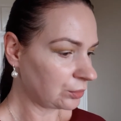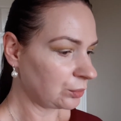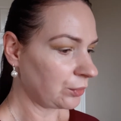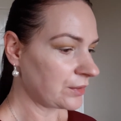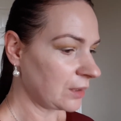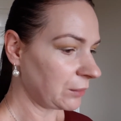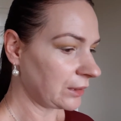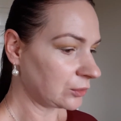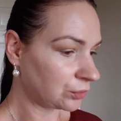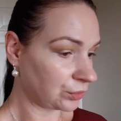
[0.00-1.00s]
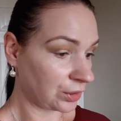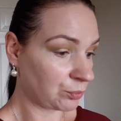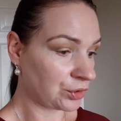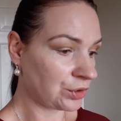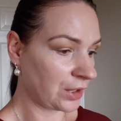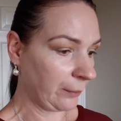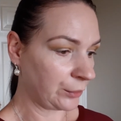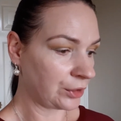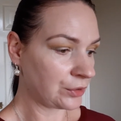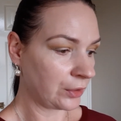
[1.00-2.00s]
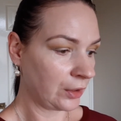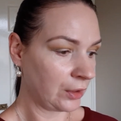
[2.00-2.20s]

no bo chcę jednak to trochę przyciemnić.